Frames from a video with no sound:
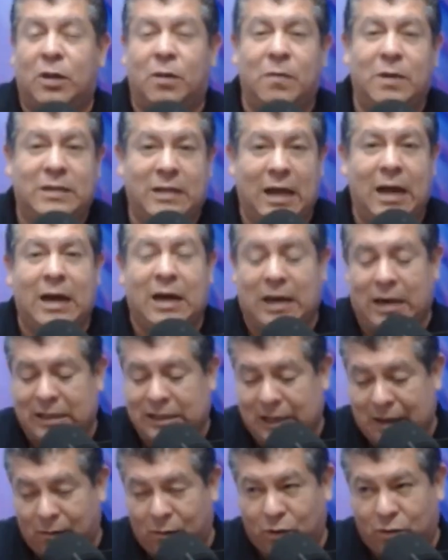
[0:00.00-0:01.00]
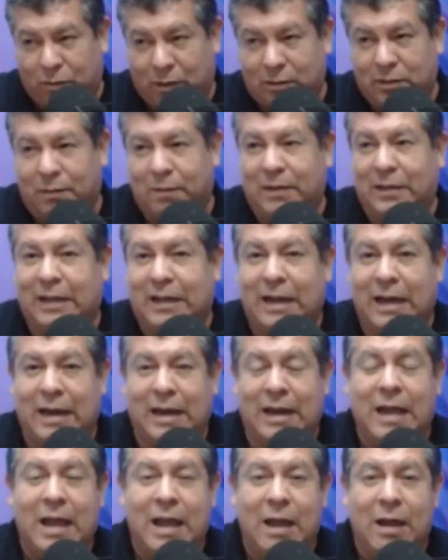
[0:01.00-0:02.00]
comercial, regresamos, vamos a
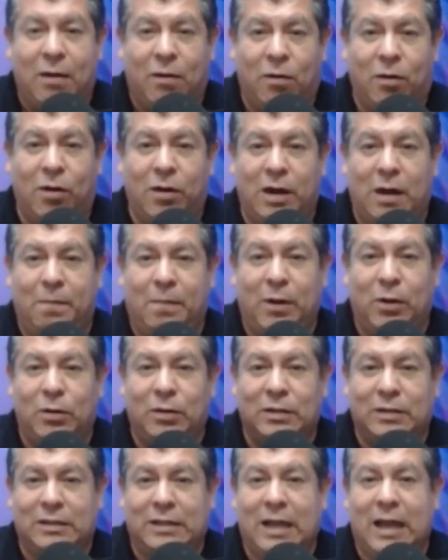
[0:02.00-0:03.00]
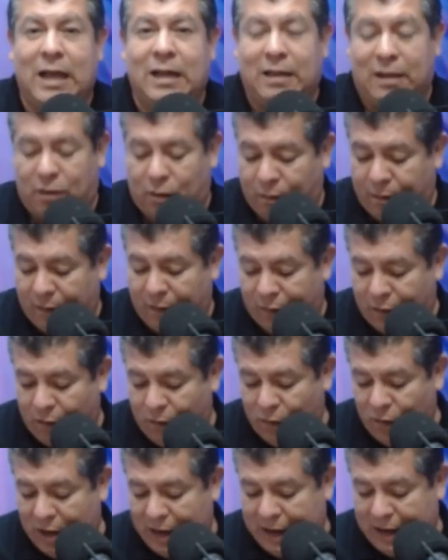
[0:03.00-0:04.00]
platicar con el periodista de Grupo
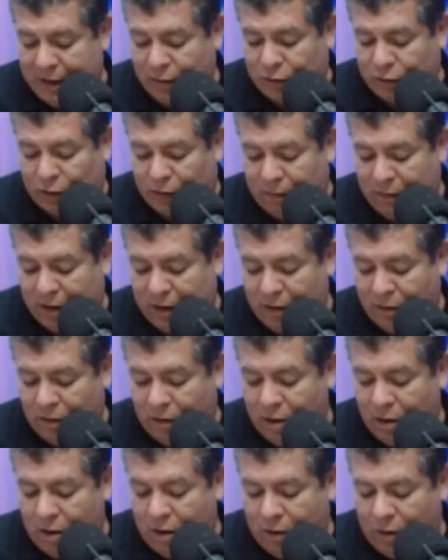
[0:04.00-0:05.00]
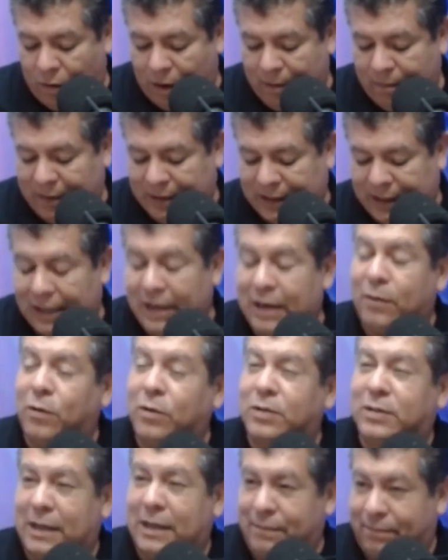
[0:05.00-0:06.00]
Fórmula, nuestro amigo Juan Becerra
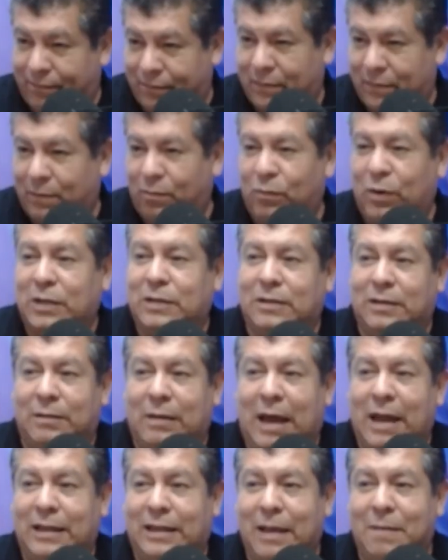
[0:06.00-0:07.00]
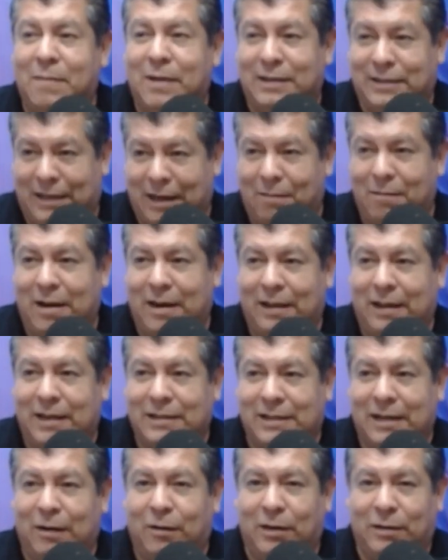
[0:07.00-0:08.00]
Costa. Pues hay temas que hablar del
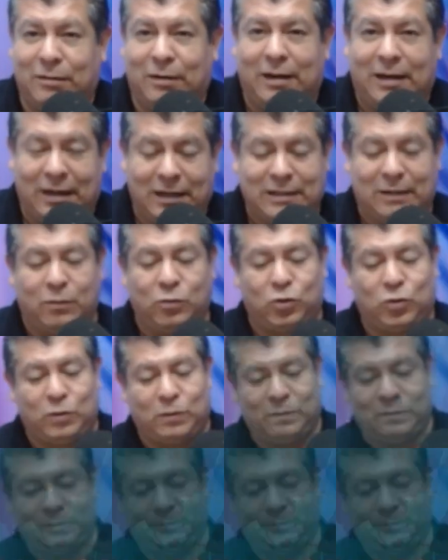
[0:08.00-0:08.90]
escenario nacional. Regresamos.